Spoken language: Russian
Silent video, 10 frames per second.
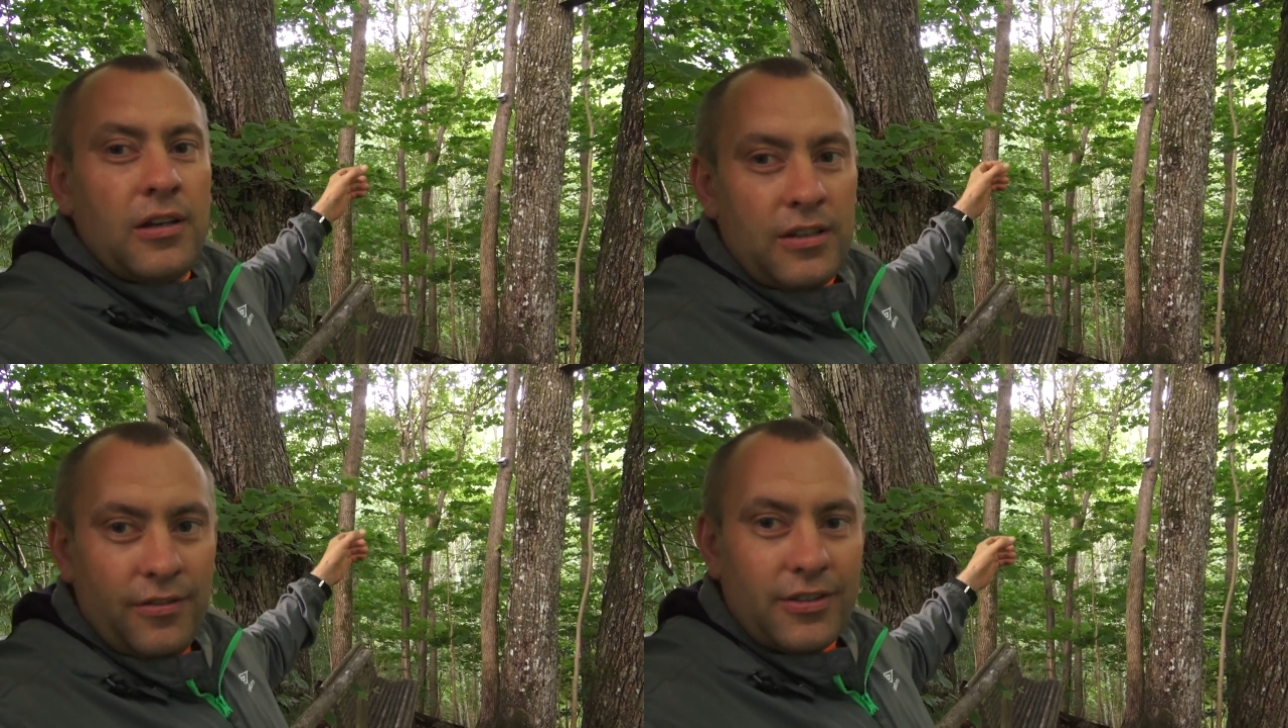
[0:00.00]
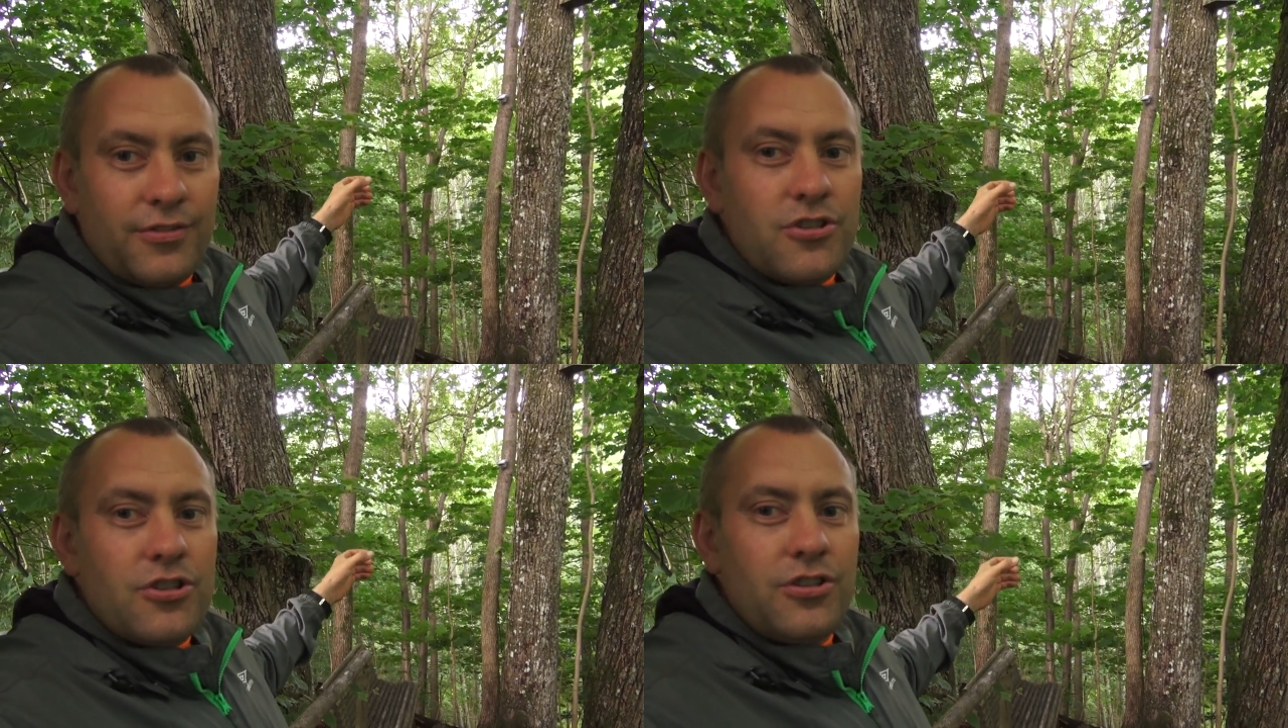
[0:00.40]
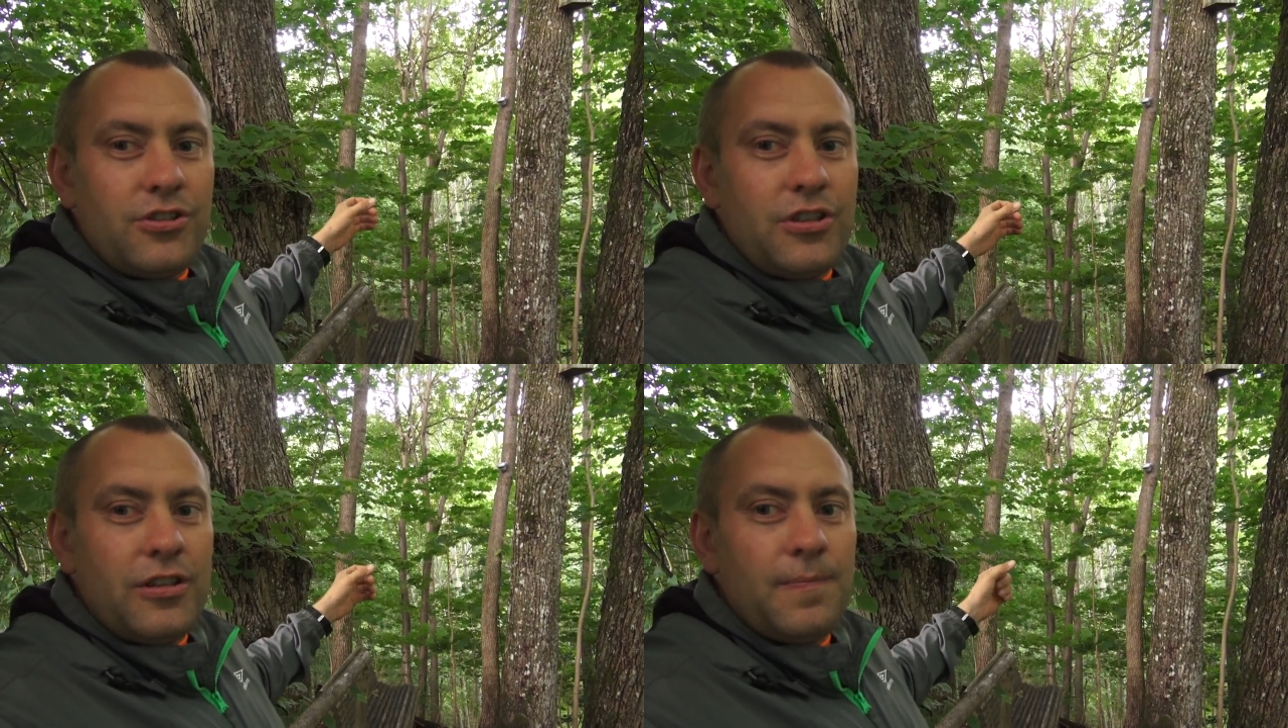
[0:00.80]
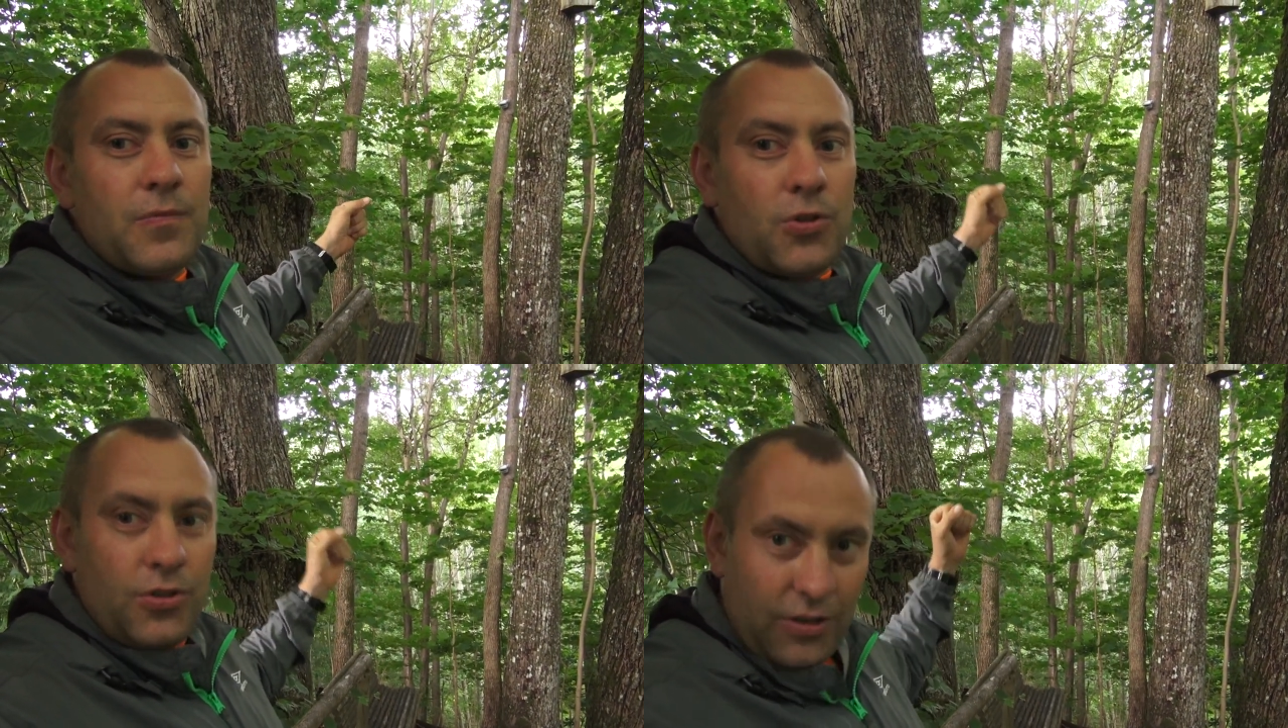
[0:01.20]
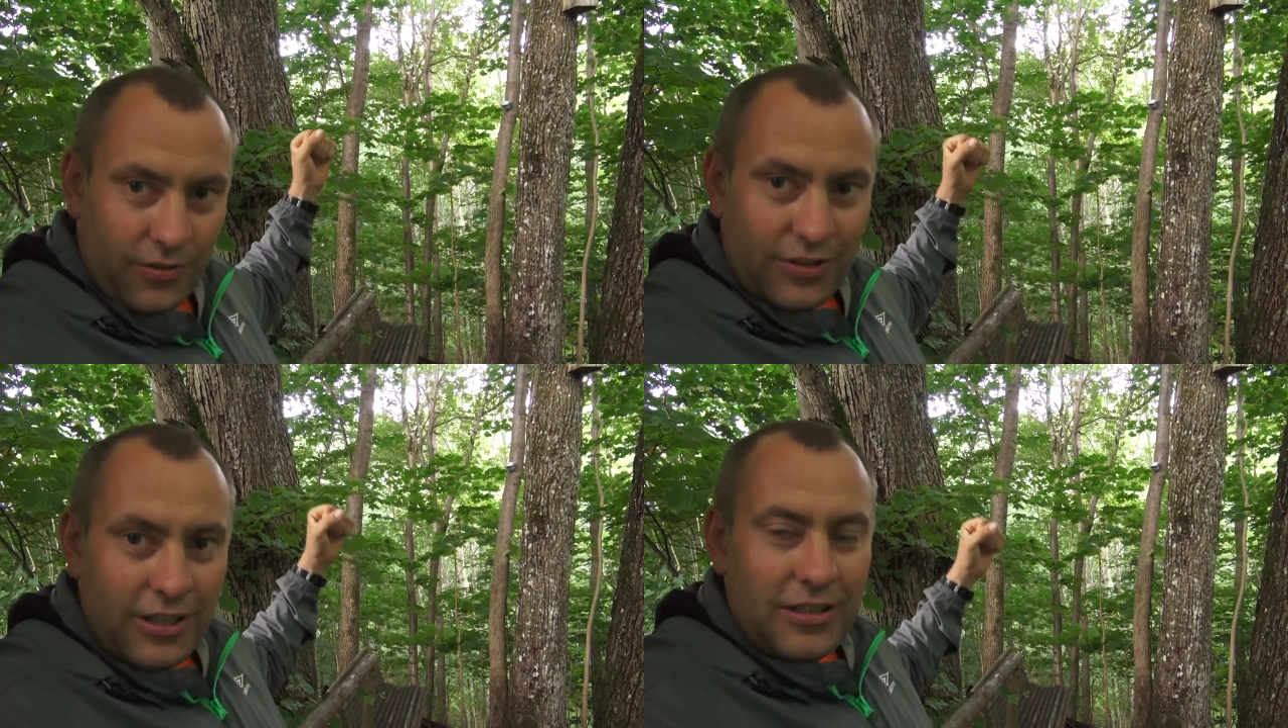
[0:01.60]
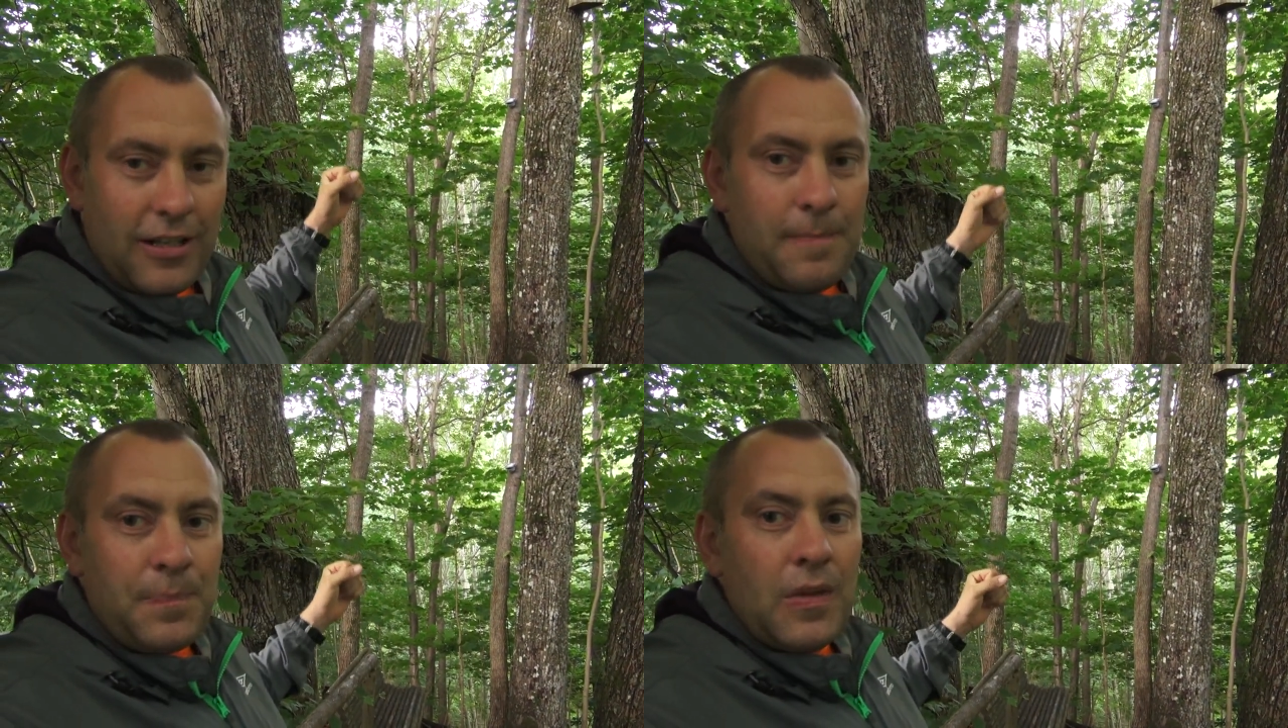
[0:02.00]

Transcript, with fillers: на возвышенности, то есть на высоте,